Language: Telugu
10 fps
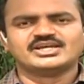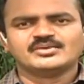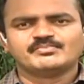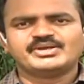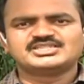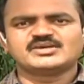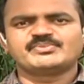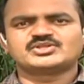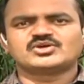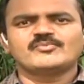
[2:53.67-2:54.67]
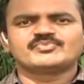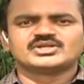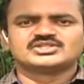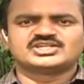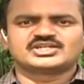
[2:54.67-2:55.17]
బీజేపీతో
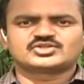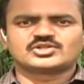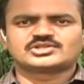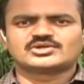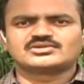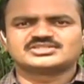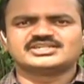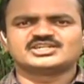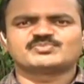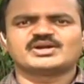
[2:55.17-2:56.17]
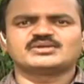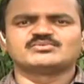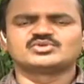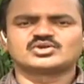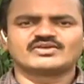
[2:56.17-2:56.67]
షరతులతో జేడీఎస్ పార్టీ
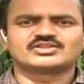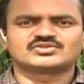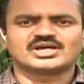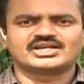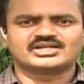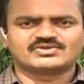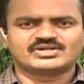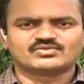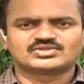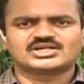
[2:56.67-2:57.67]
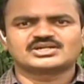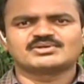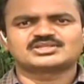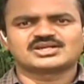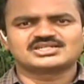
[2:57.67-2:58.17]
ముందుకు వెళ్తుందా అనేటువంటి ఉత్కంఠ
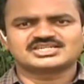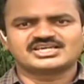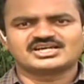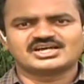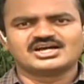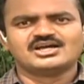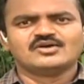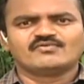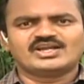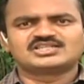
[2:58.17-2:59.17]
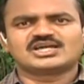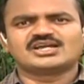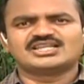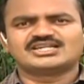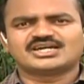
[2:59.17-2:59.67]
మాత్రం రాజకీయంగా ఫలితాలు
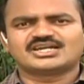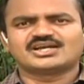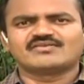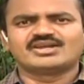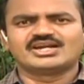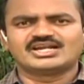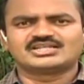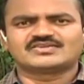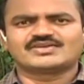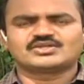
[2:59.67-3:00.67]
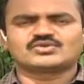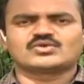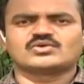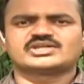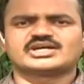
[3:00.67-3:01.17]
అధికారికంగా వెల్లడైన తర్వాత కూడా
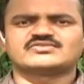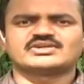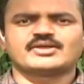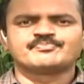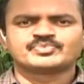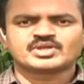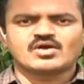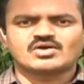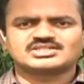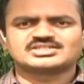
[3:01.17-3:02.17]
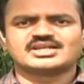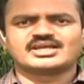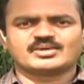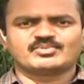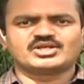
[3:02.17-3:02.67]
కొనసాగేటువంటి అవకాశాలు
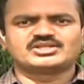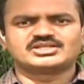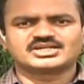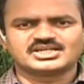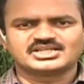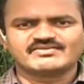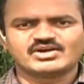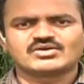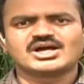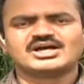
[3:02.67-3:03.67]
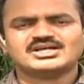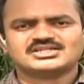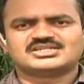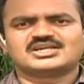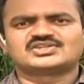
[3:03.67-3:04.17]
లేకపోలేదు ఎందుకంటే దేవగౌడ
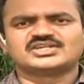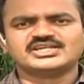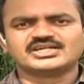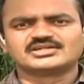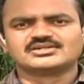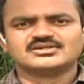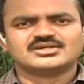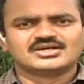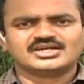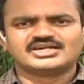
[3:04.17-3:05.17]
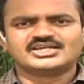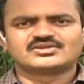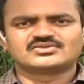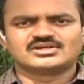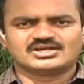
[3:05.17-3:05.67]
చాలా సీనియర్ లీడరు
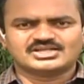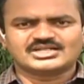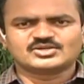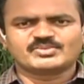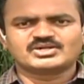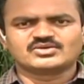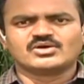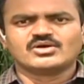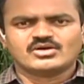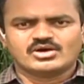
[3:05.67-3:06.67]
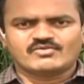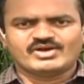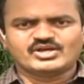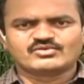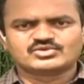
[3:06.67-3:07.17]
దాంతోపాటు
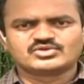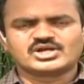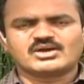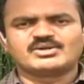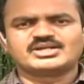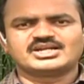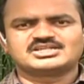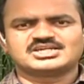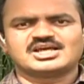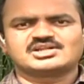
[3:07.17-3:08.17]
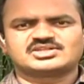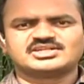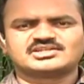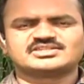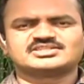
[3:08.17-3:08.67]
వయోవృద్ధుడు కాబట్టి ఆయన చాలా
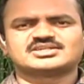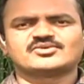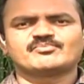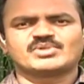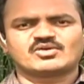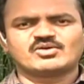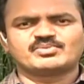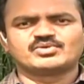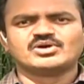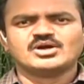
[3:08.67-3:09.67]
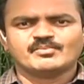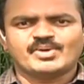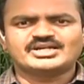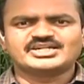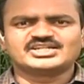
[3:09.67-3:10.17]
సీనియర్ సిటిజన్ మరోవైపు
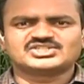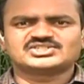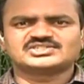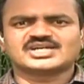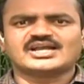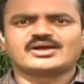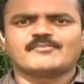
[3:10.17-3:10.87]
పార్టీ డెసిషన్స్ ఆయన